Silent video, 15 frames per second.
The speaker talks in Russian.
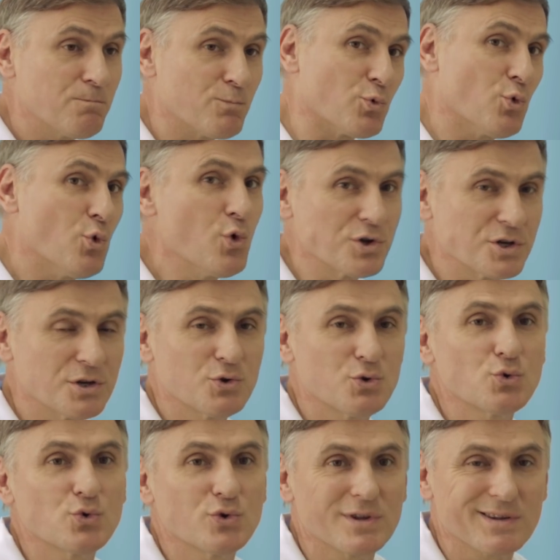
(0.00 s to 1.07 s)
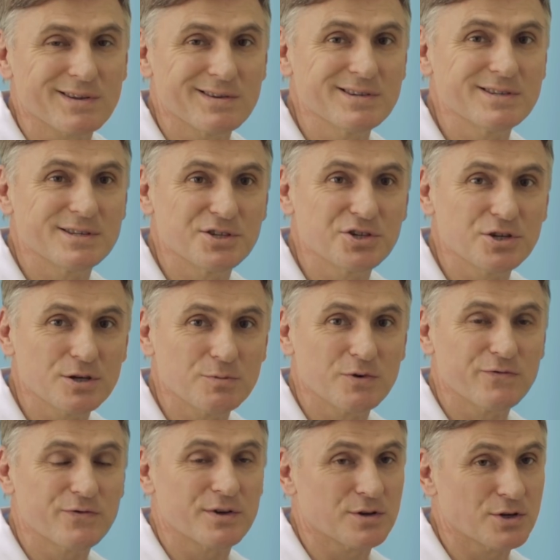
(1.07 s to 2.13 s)
ну, очень трудно
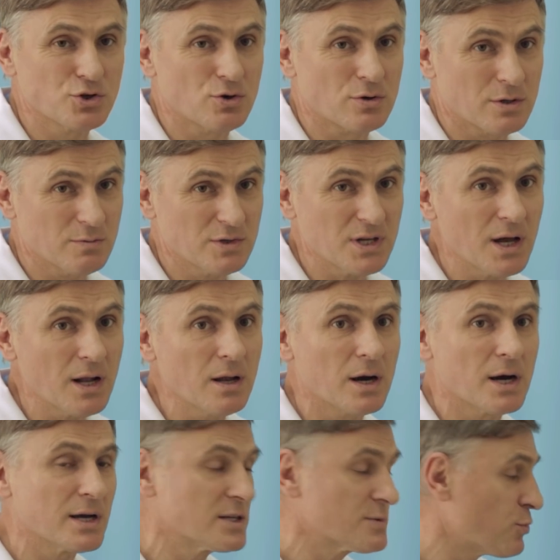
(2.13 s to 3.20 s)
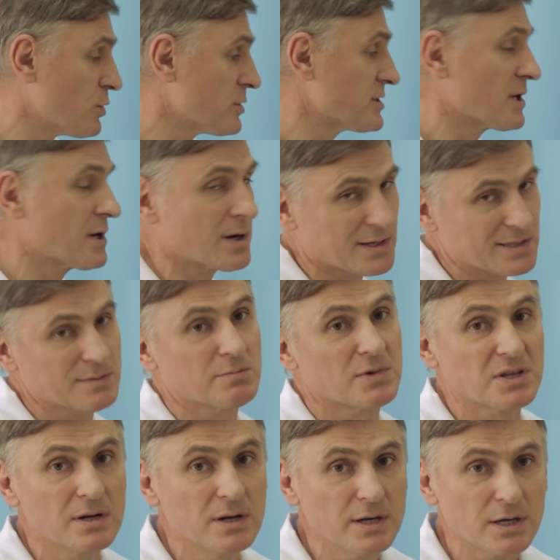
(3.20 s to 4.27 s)
достижимы в тренажерном зале, а используя как раз
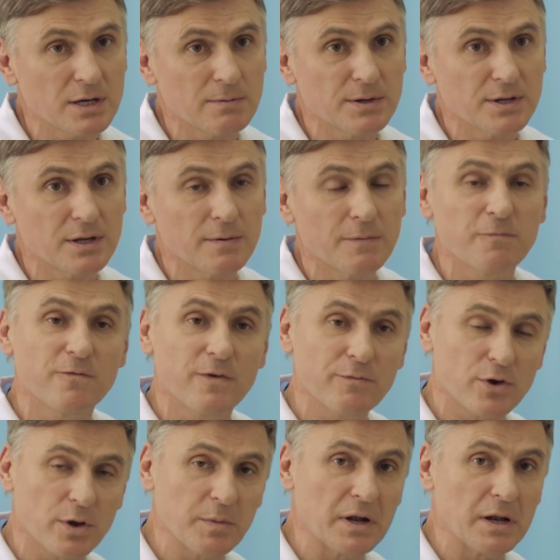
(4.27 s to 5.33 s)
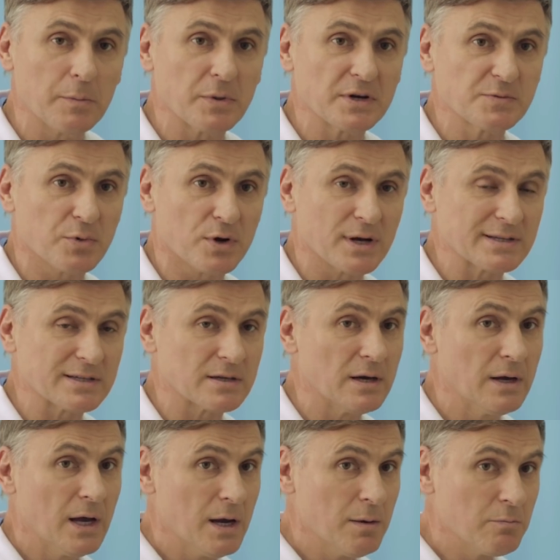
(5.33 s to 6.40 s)
моделирование во время липоаспирации,
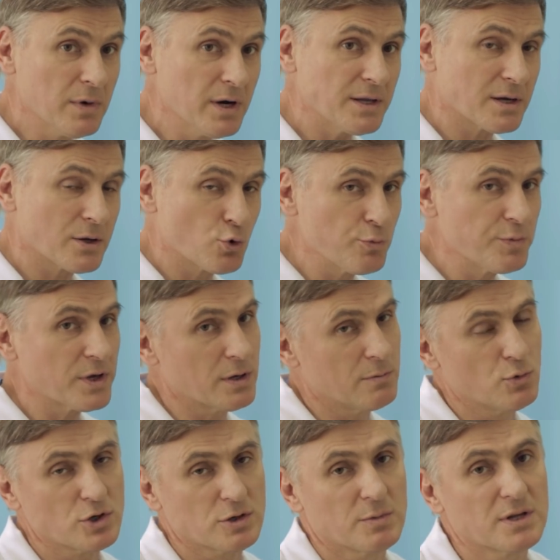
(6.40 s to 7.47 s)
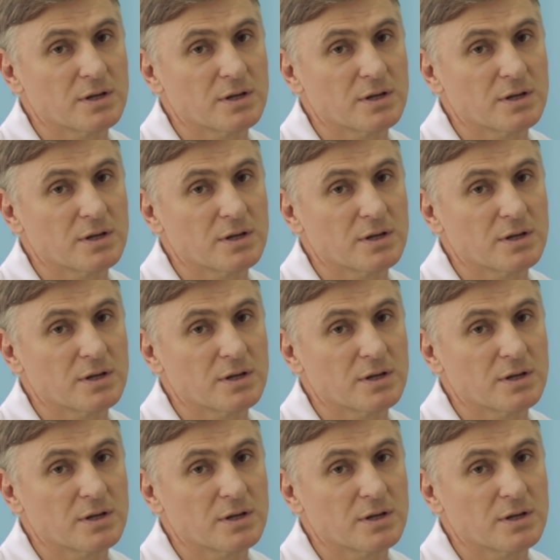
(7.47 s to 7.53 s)
мы эти кубики можем